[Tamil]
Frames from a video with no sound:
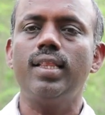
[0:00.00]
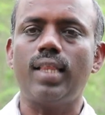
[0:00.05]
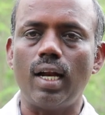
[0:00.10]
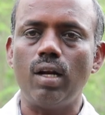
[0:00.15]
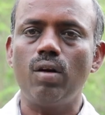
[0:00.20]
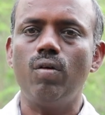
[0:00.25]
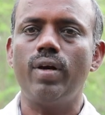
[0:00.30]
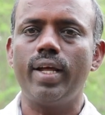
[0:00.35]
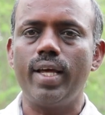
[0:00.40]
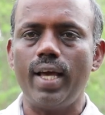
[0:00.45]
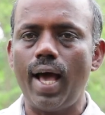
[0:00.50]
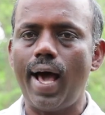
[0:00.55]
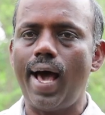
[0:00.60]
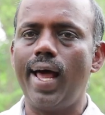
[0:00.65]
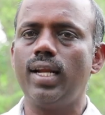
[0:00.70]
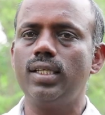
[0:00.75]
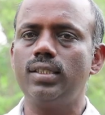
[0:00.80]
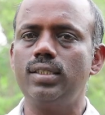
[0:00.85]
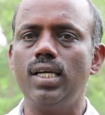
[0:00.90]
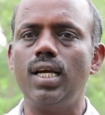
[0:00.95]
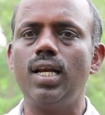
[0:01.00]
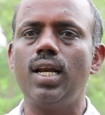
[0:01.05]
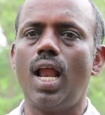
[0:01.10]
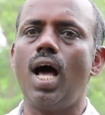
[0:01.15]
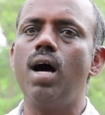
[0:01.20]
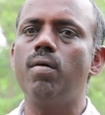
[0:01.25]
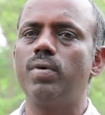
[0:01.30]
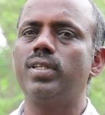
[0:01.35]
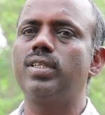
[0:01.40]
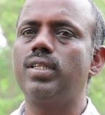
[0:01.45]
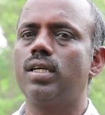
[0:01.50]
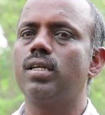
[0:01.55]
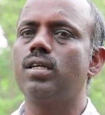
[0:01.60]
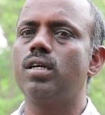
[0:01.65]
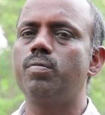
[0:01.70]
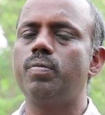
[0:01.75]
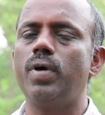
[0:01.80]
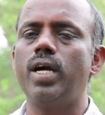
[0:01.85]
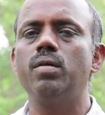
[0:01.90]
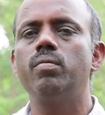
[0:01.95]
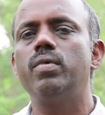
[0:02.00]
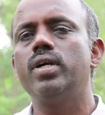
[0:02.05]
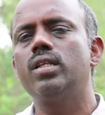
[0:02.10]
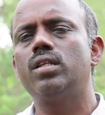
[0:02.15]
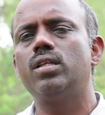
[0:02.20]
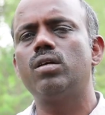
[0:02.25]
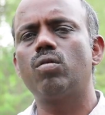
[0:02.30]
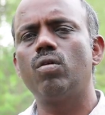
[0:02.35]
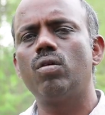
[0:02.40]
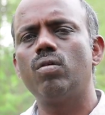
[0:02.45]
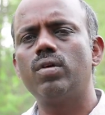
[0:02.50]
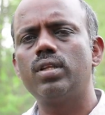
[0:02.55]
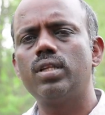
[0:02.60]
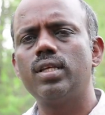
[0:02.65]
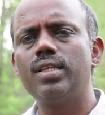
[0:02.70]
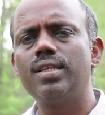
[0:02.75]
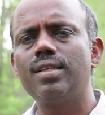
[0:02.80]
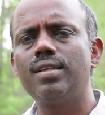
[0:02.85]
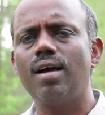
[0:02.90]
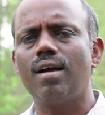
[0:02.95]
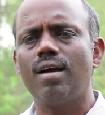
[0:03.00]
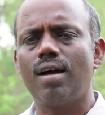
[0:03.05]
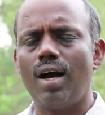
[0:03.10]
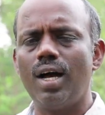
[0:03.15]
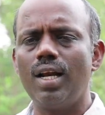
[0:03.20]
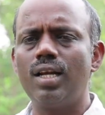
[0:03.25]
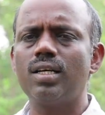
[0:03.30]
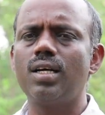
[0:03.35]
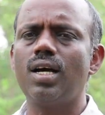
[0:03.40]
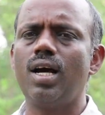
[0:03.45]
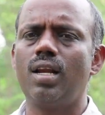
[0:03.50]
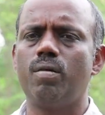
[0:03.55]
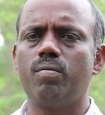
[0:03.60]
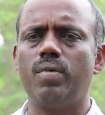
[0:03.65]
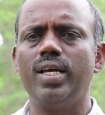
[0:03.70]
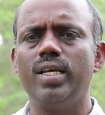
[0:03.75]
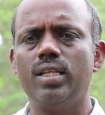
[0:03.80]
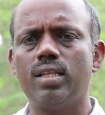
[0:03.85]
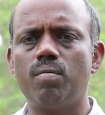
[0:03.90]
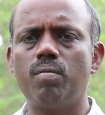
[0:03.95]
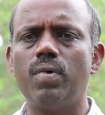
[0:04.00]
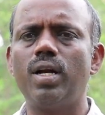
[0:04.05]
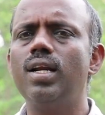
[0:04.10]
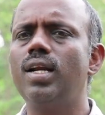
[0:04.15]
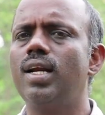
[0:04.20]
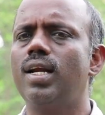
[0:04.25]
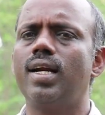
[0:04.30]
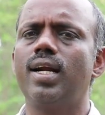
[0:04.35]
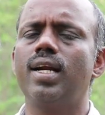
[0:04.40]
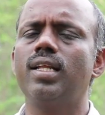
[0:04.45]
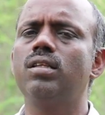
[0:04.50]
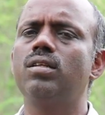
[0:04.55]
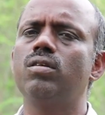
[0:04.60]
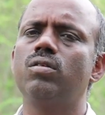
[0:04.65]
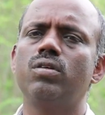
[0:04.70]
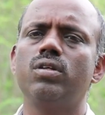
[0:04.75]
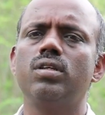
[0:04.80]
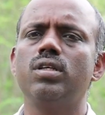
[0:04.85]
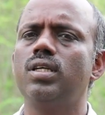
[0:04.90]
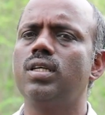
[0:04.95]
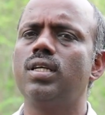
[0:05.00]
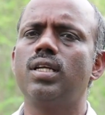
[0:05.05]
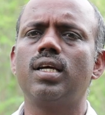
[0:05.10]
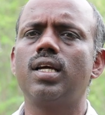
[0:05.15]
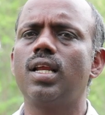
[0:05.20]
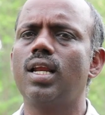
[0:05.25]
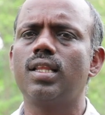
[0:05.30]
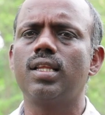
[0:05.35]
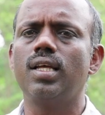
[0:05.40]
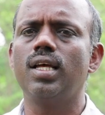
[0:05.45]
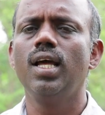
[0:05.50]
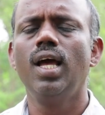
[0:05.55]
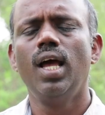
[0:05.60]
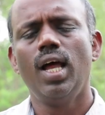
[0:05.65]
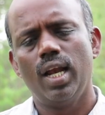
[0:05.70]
தன்னுடைய அரசியல் லாபத்திற்கு பயன்படுத்தி ஏற்படுத்தி கொள்வது இதுதான் காலங்காலமாக இந்த மண்ணில் நடந்து கொண்டு இருக்கிறது